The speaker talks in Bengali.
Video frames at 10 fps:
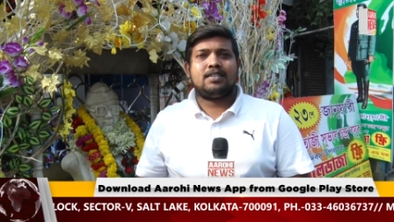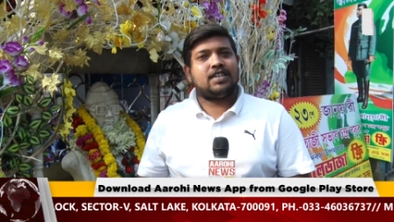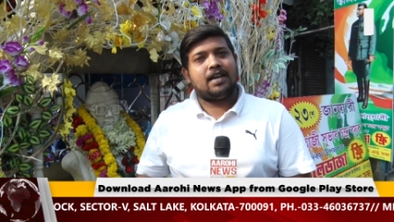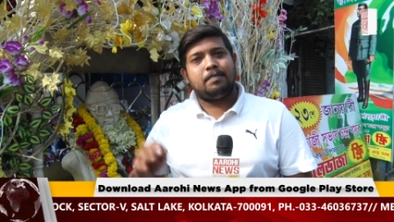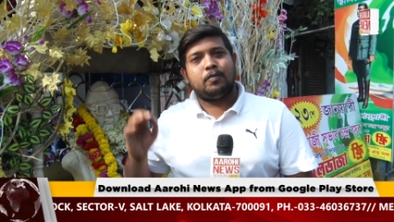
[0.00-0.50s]

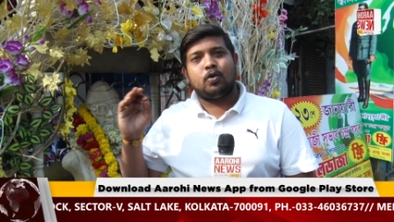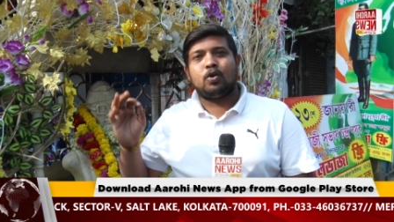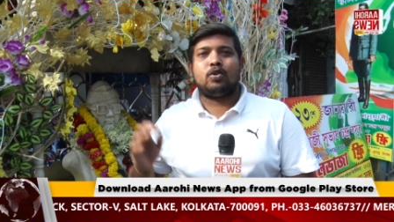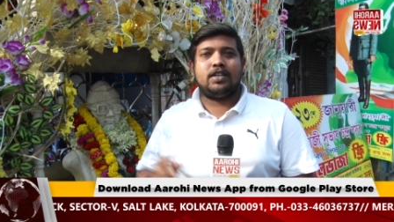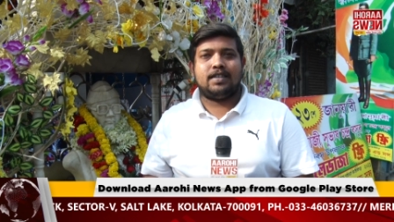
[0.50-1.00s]
সেই
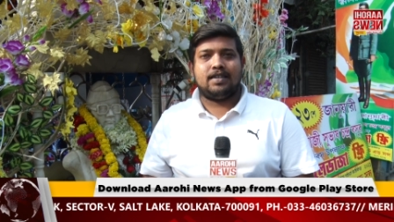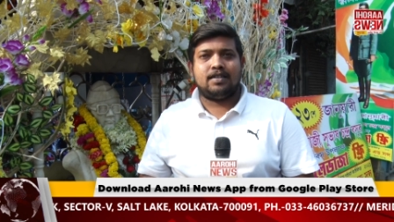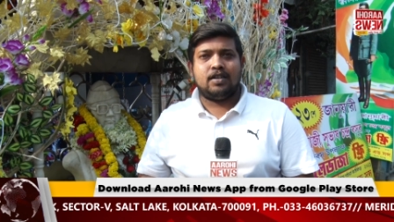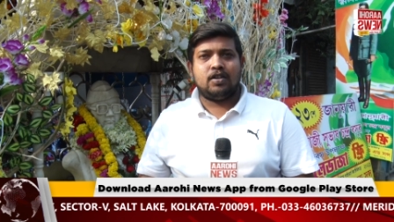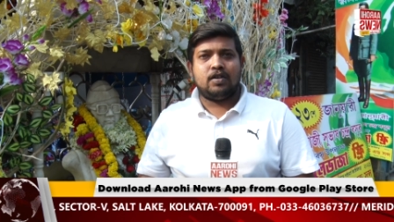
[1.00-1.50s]
পুরনো রীতি
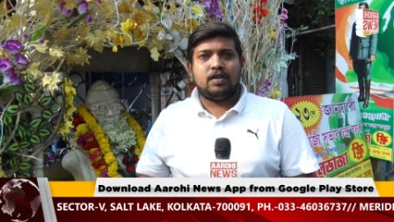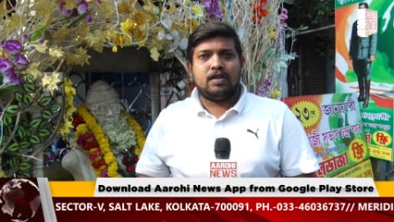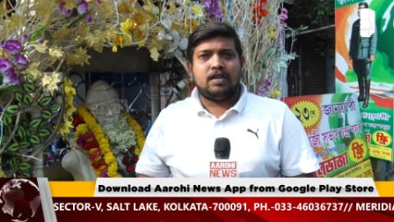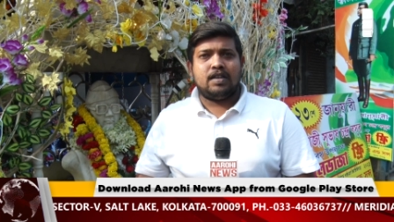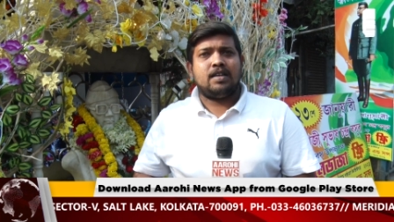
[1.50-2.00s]

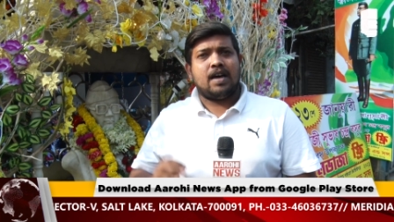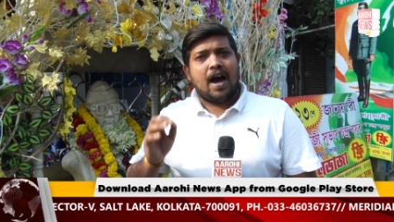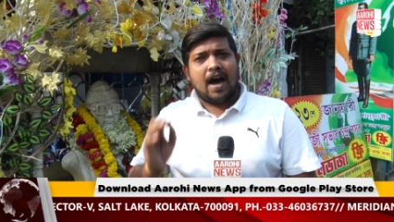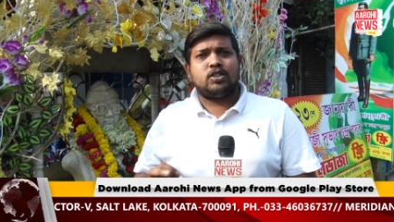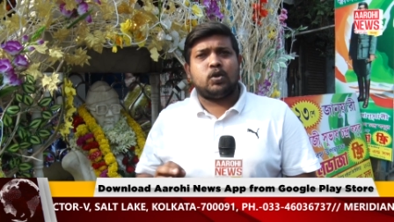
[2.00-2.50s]

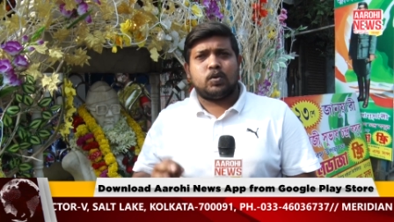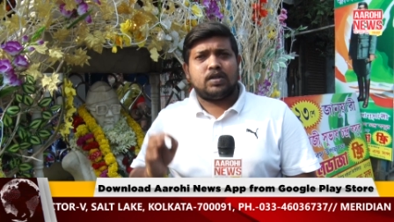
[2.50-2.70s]
আজও